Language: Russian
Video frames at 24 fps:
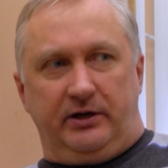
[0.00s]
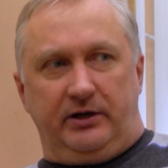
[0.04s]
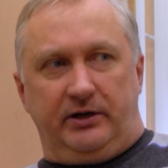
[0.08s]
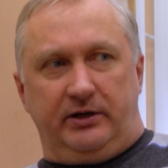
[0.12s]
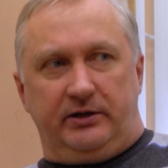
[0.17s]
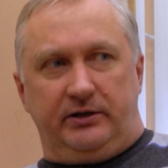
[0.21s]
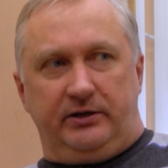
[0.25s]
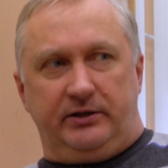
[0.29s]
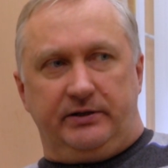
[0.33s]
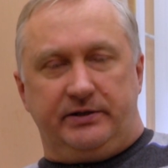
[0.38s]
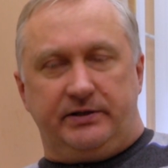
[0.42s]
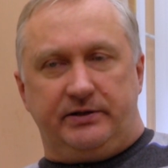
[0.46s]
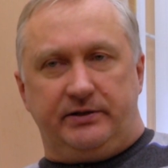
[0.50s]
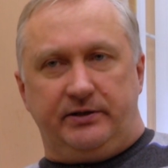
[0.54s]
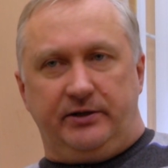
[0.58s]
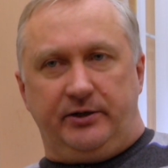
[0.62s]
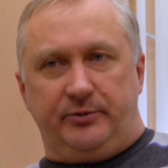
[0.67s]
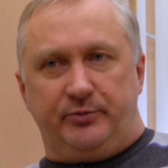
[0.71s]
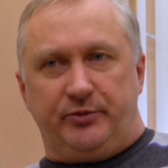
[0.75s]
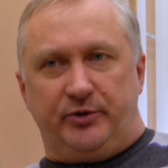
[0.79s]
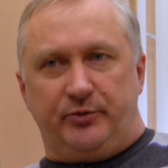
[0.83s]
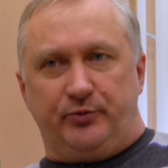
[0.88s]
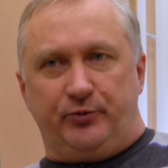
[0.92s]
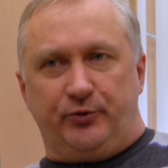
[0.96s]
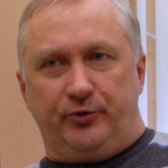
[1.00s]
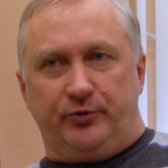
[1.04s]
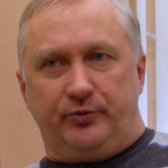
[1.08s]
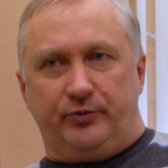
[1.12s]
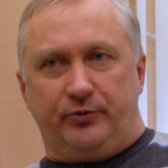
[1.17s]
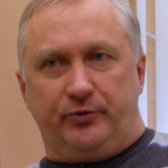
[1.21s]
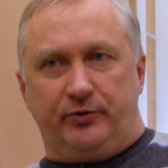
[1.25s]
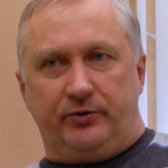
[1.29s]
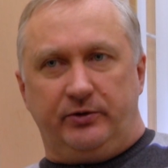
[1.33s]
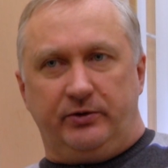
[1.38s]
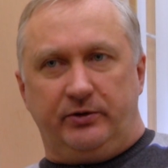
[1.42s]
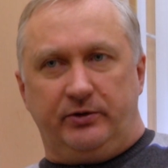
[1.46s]
Алексей,
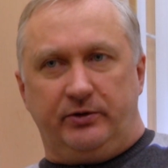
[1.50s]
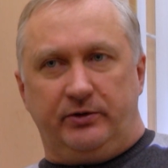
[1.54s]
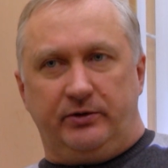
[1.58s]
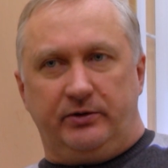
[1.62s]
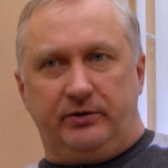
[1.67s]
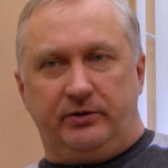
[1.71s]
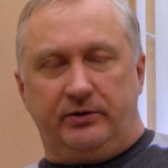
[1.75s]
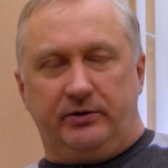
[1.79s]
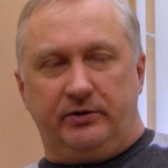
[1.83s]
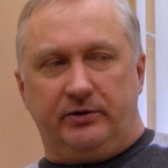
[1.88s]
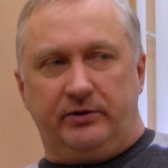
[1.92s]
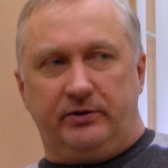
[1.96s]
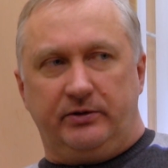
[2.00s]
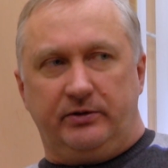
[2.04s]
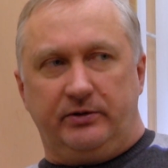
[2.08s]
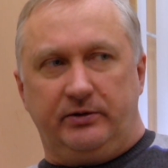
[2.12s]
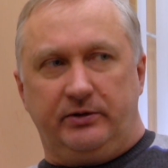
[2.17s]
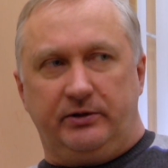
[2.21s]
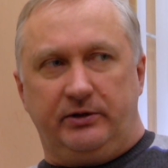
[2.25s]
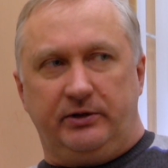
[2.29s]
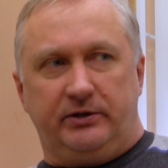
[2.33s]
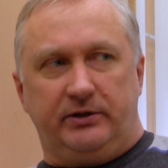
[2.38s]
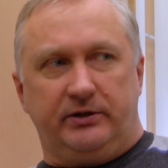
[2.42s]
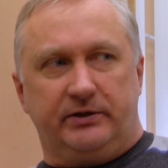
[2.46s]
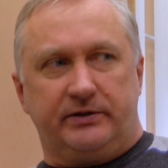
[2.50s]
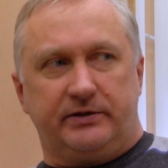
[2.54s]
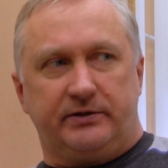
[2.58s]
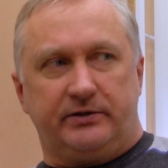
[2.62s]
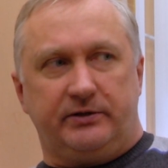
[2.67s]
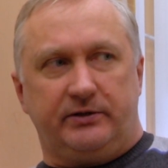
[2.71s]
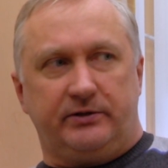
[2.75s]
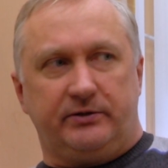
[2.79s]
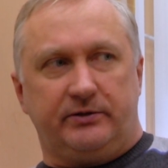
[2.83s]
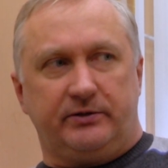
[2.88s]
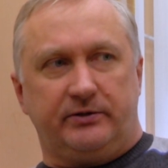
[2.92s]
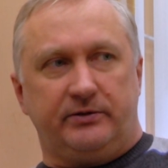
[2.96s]
по-моему, или
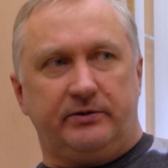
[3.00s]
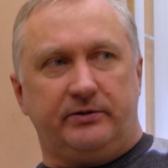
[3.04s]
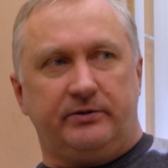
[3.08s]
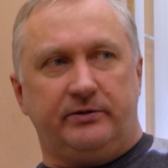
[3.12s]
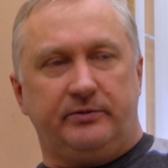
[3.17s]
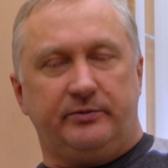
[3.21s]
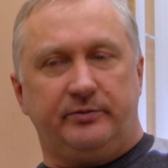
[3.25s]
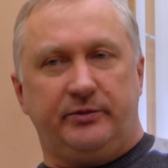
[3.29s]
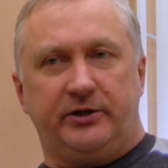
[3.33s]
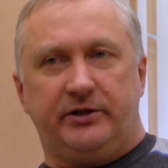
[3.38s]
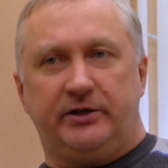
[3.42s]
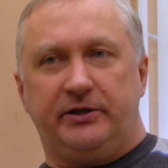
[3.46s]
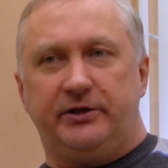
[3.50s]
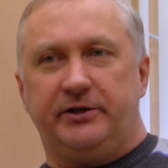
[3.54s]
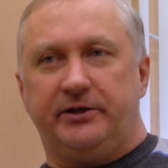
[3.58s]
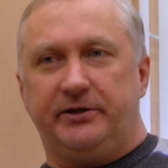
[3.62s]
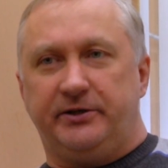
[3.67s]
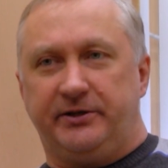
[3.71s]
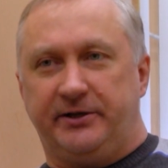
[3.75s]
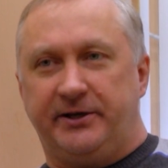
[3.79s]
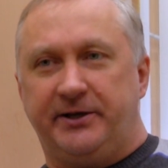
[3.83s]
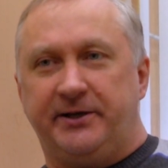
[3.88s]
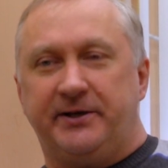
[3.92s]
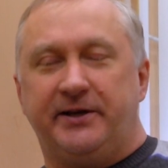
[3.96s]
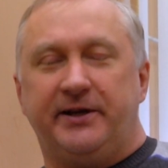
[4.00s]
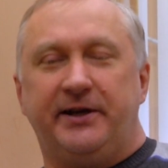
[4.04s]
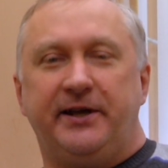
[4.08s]
Александр, Михаленя.